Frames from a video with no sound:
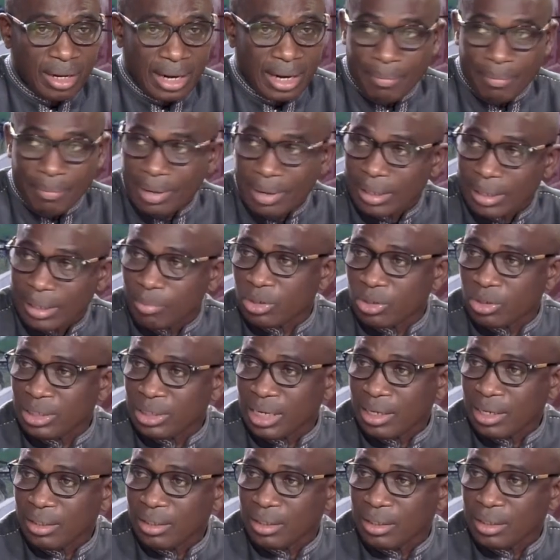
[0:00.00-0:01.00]
la Banque
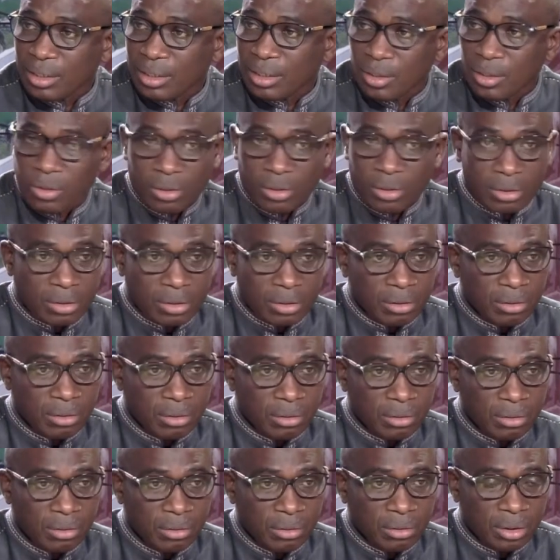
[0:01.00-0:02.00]
mondiale. Donc
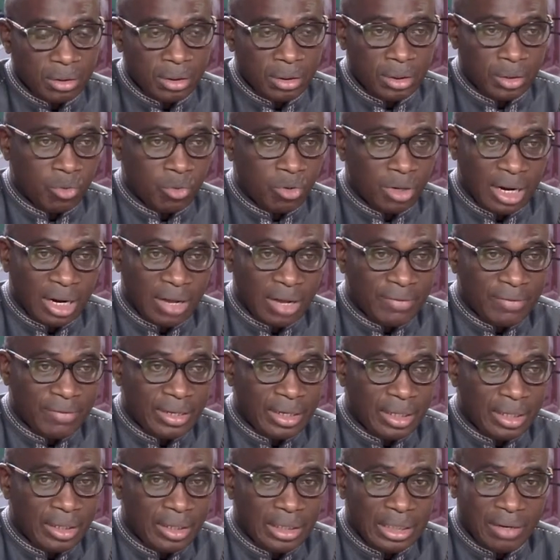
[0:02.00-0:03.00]
euh, ce qu'on
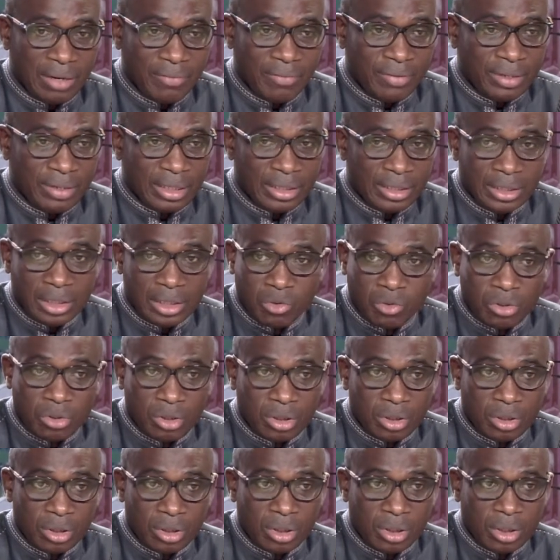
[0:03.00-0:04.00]
avait, il y avait des
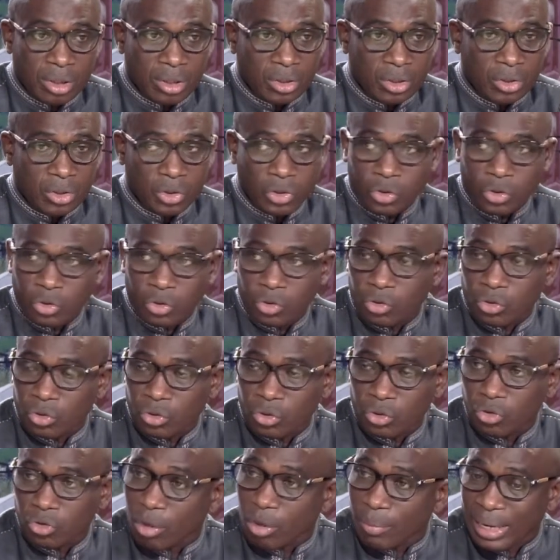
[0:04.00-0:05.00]
études
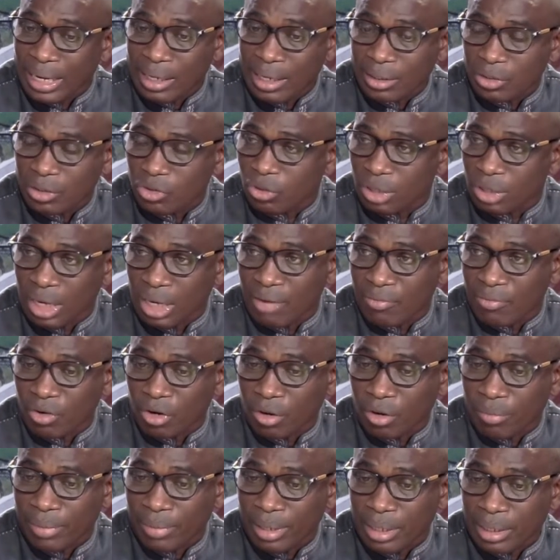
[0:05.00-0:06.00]
sommaires sur
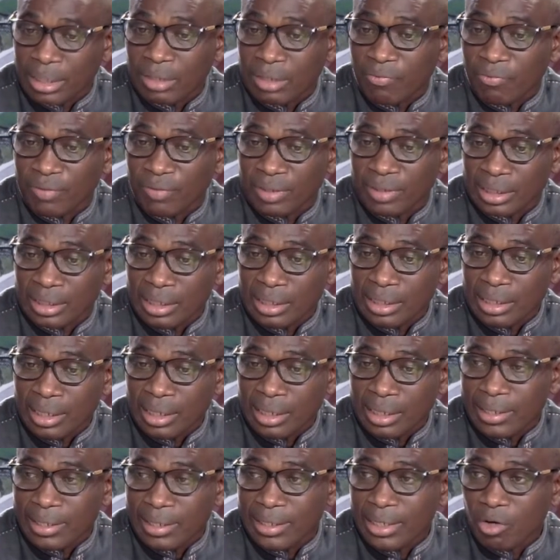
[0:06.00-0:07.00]
l'environnement qui mmh.
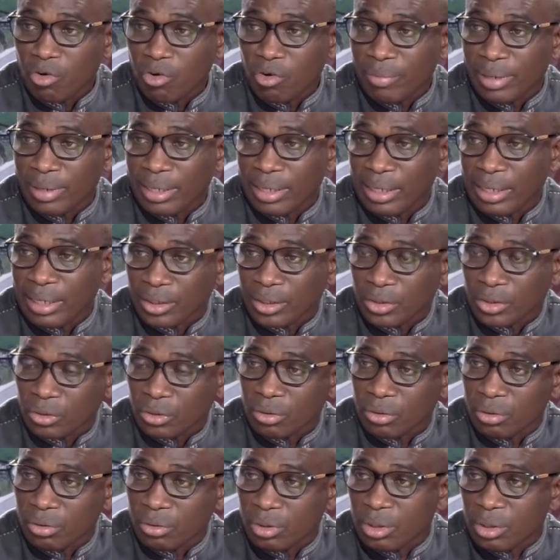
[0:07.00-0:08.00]
faisaient des
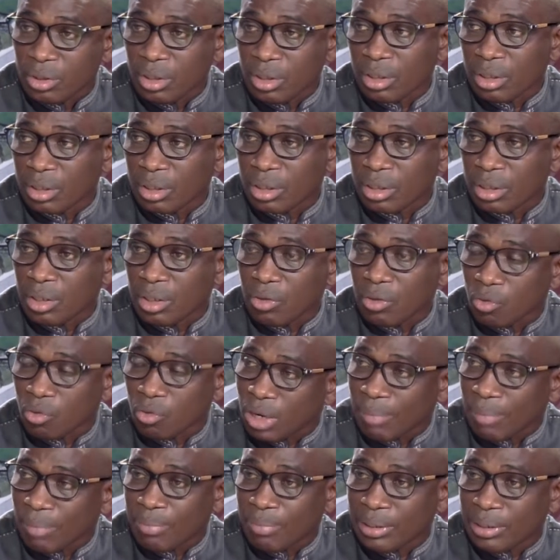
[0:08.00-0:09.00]
recommandations
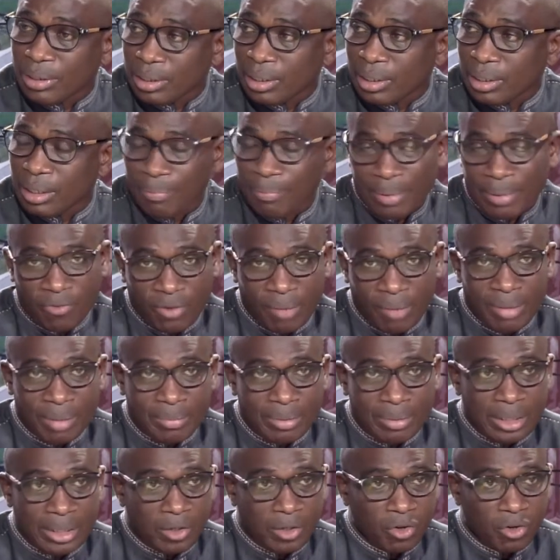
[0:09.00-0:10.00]
qu'on appliquait et
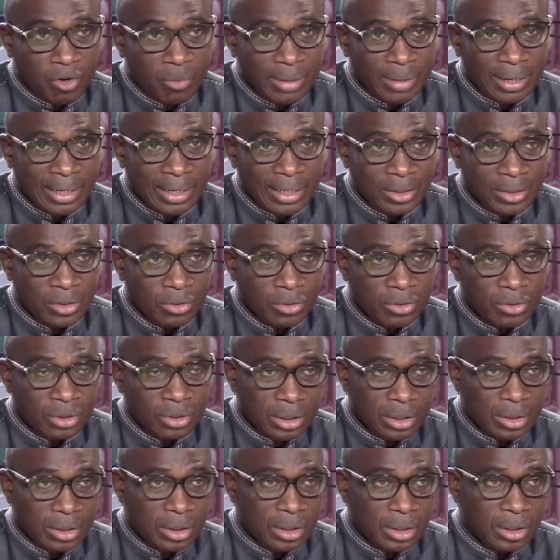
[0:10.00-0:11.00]
parfois même ces
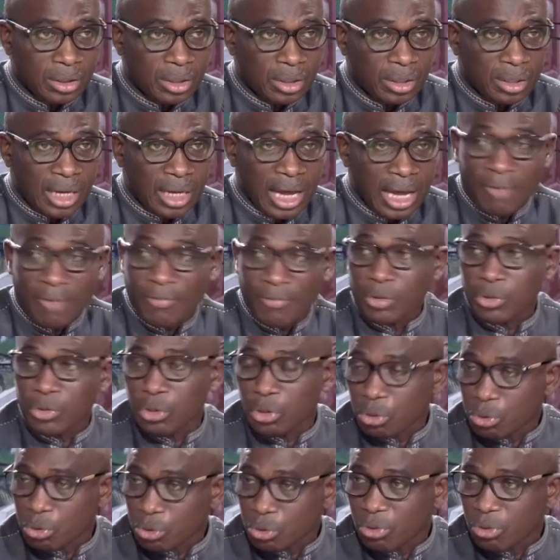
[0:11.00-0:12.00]
recommandations, si,
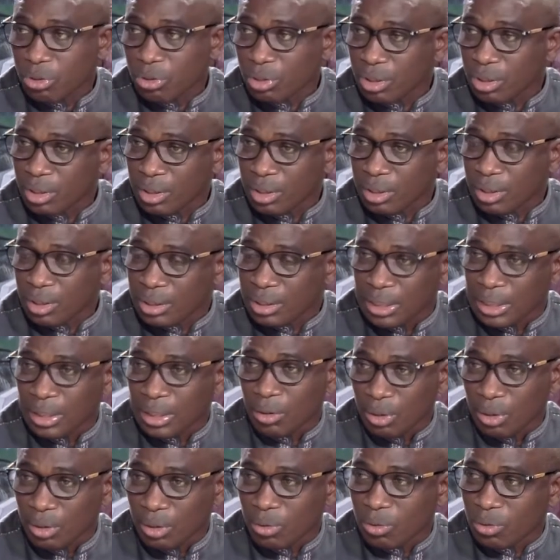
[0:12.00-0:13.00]
avec du recul, mhm.
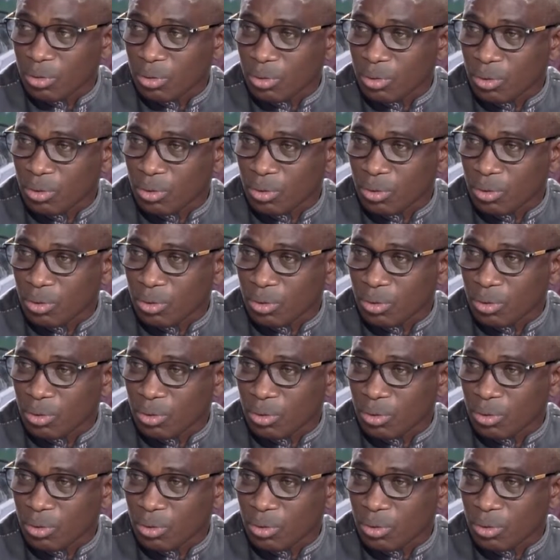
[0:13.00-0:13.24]
si euh,